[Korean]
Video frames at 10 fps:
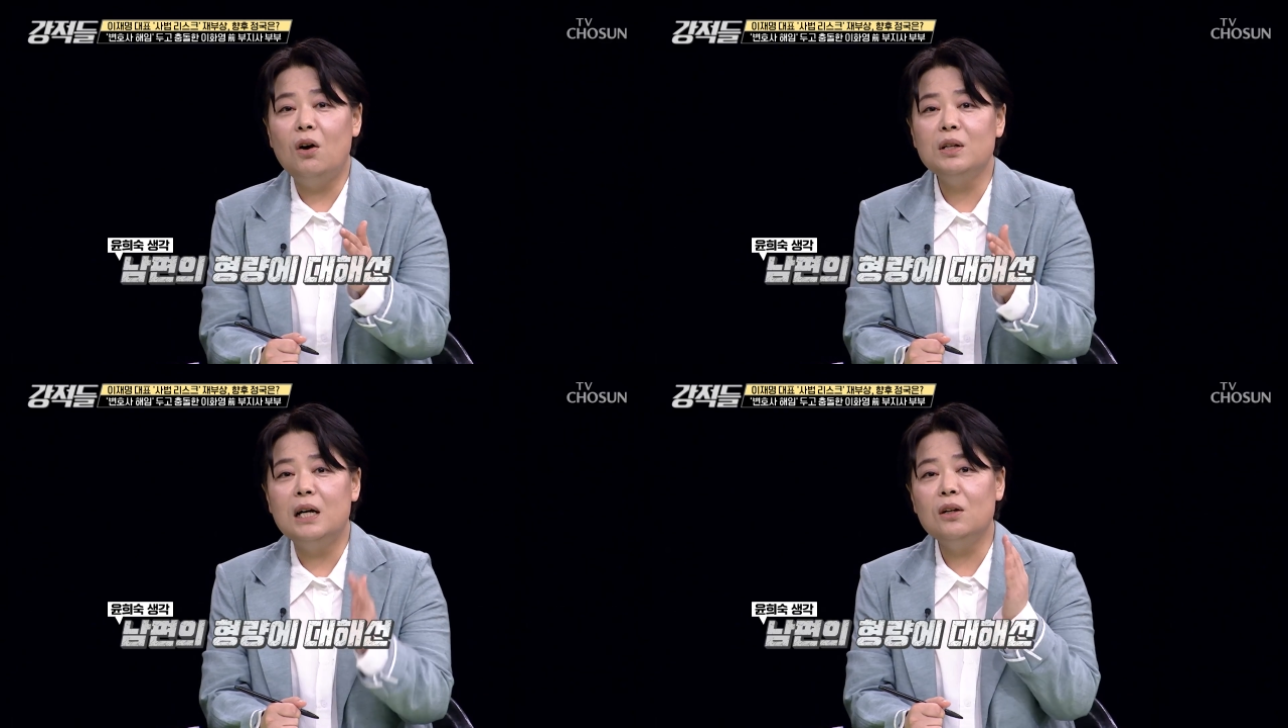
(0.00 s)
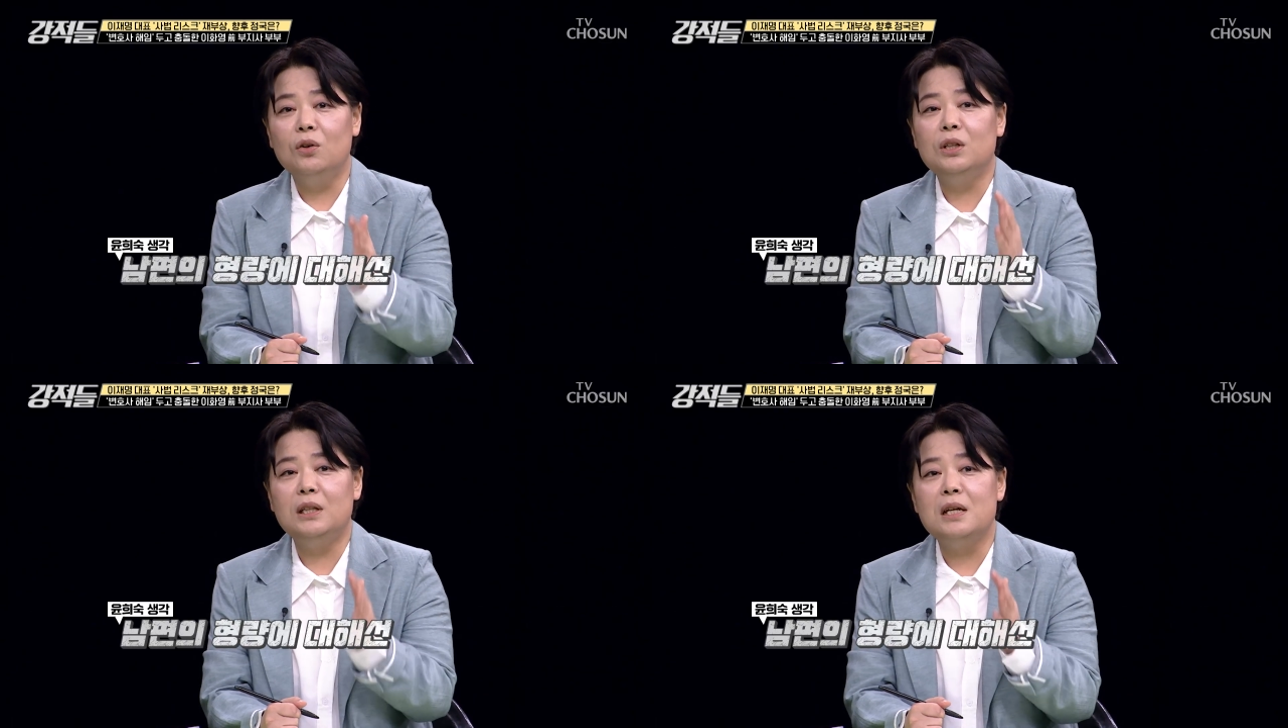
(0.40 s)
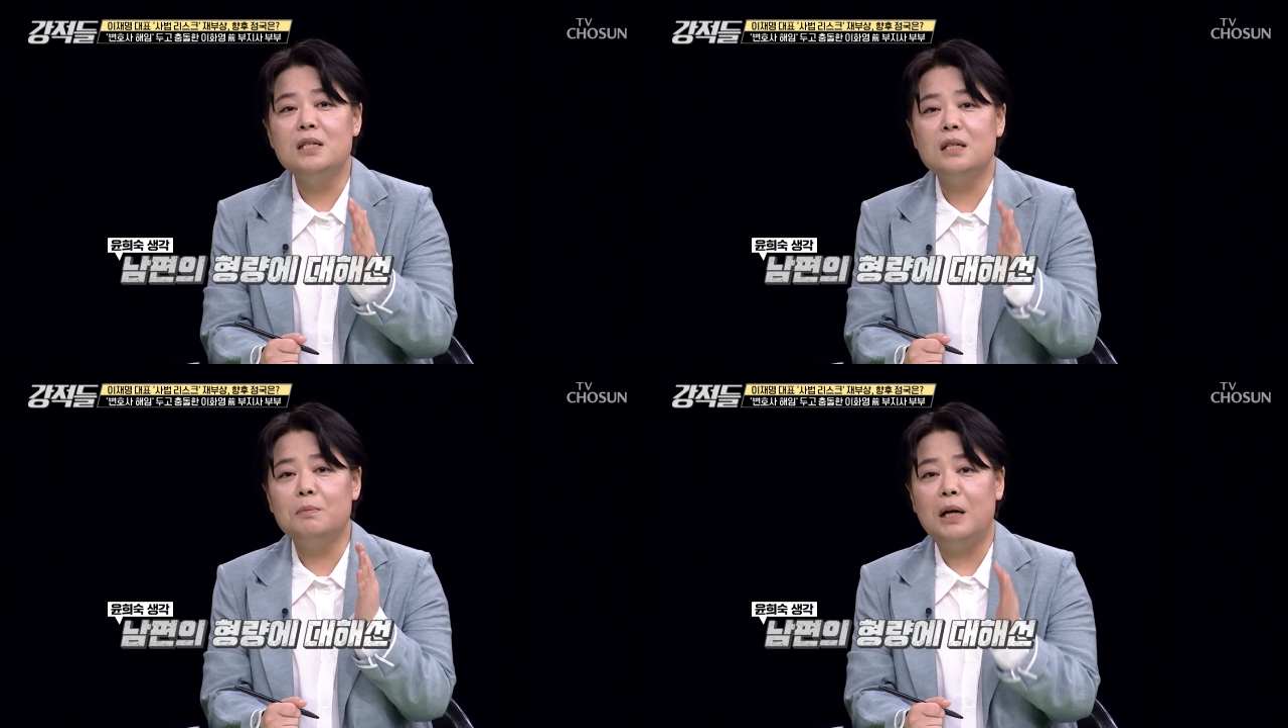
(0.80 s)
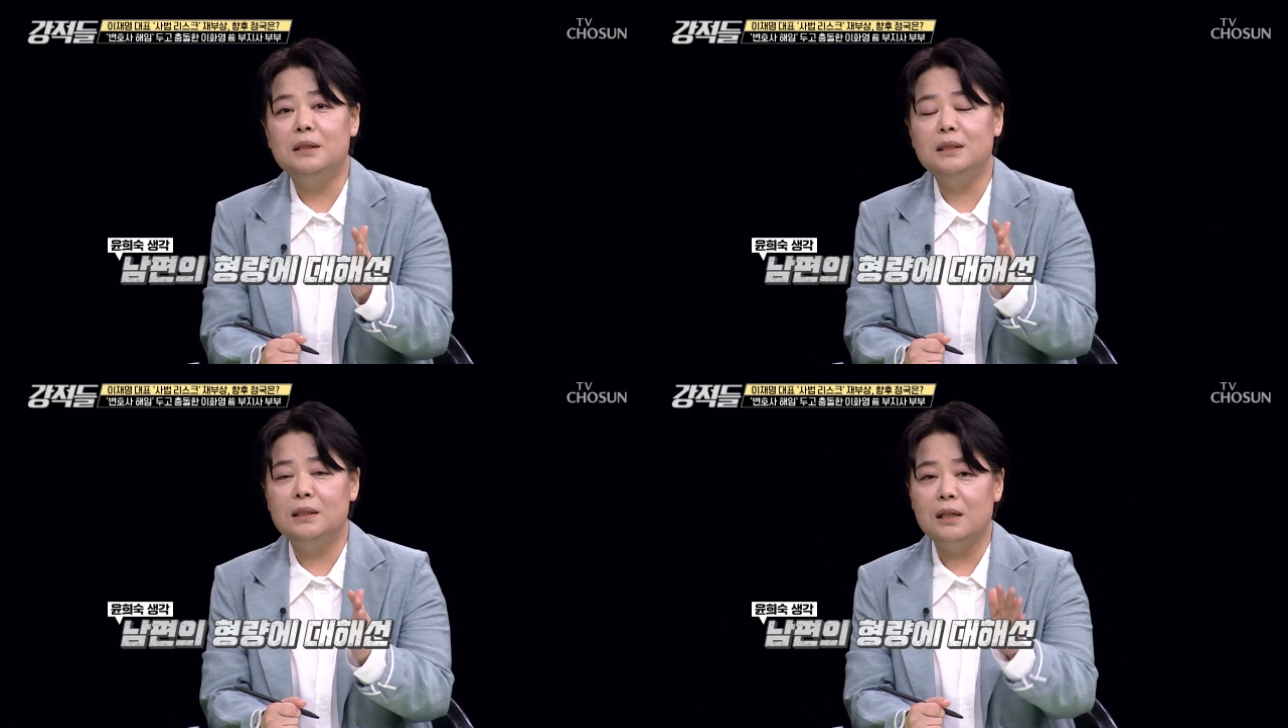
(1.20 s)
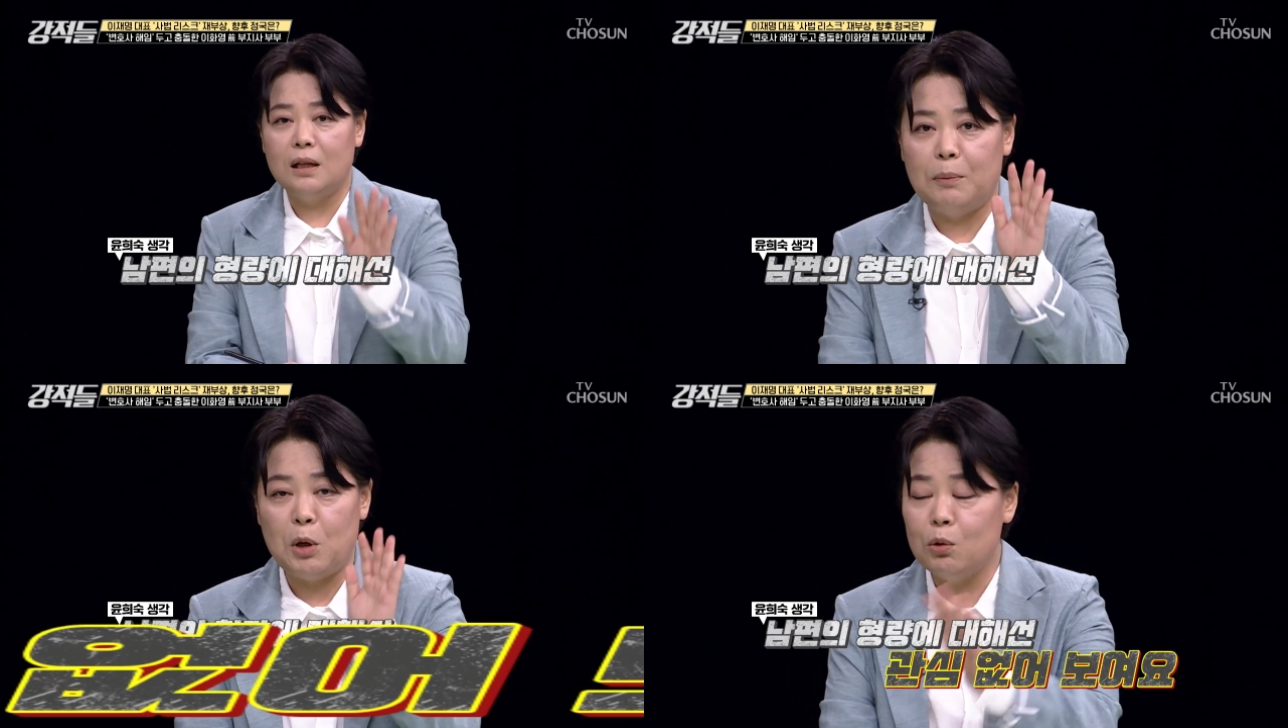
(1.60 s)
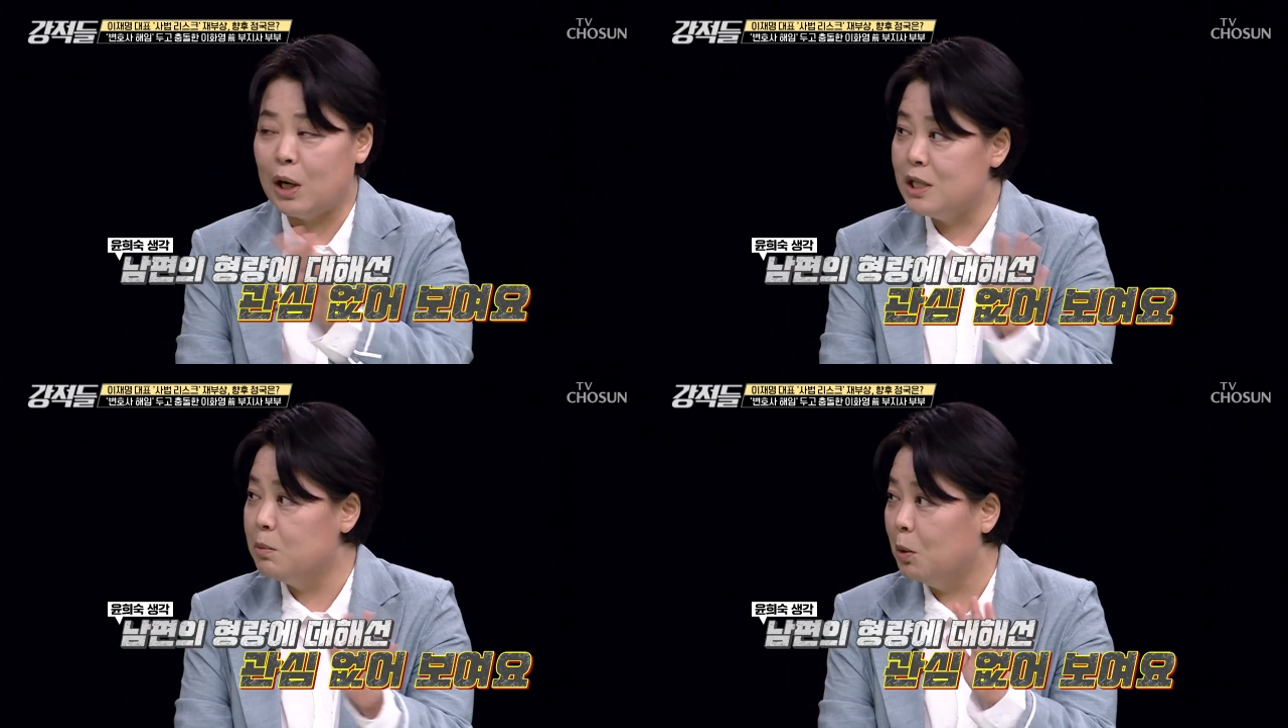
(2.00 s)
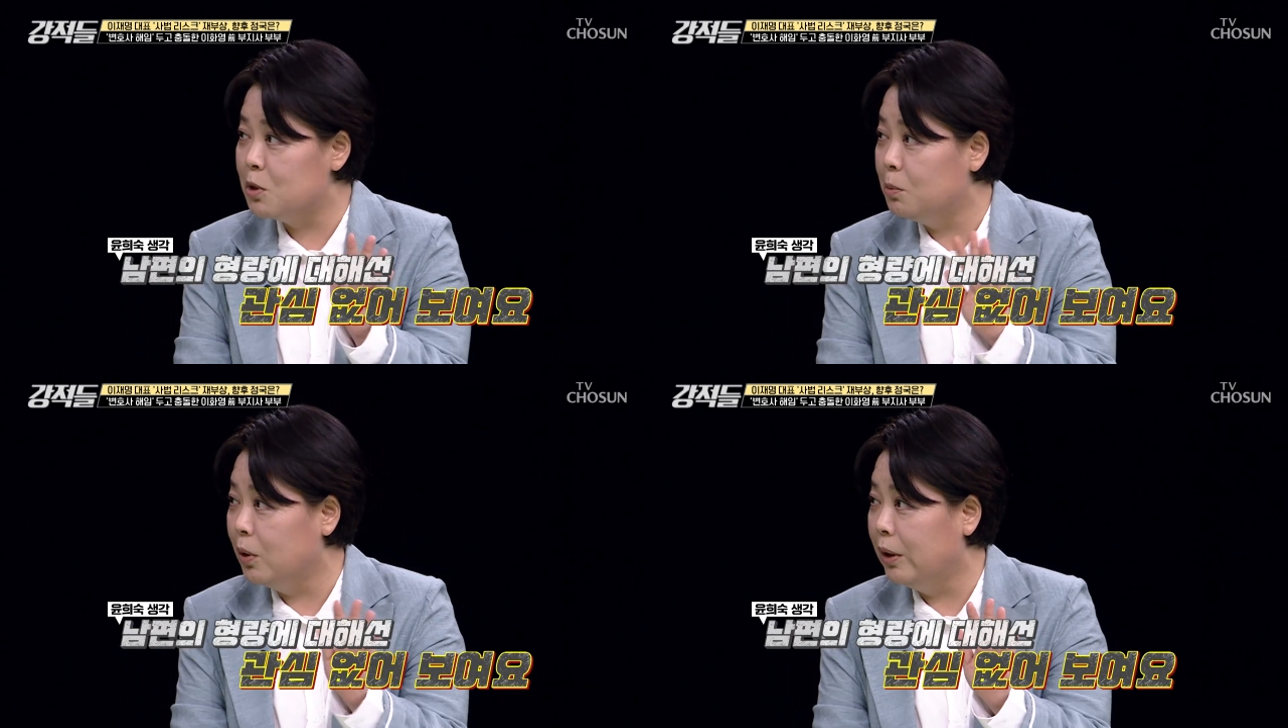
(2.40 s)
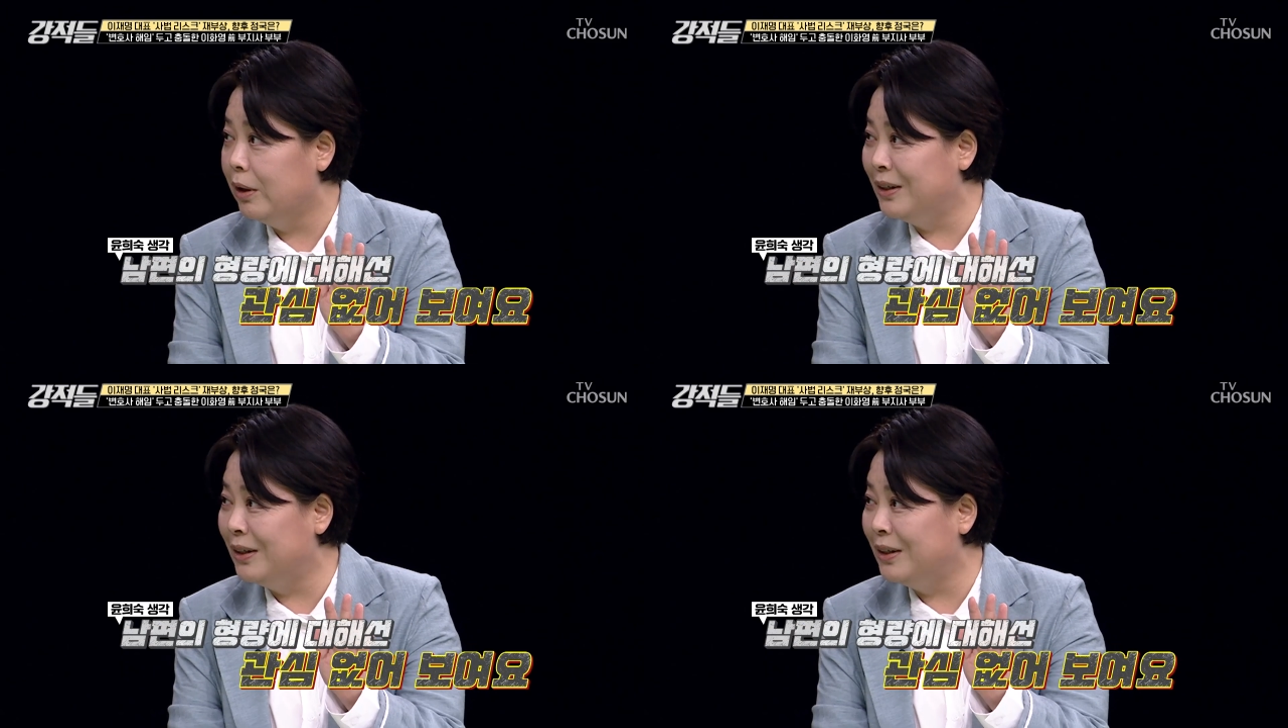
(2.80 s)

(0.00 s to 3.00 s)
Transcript: 형량이 어떻게 되는지 말지는 별 관심이 없어 보여요.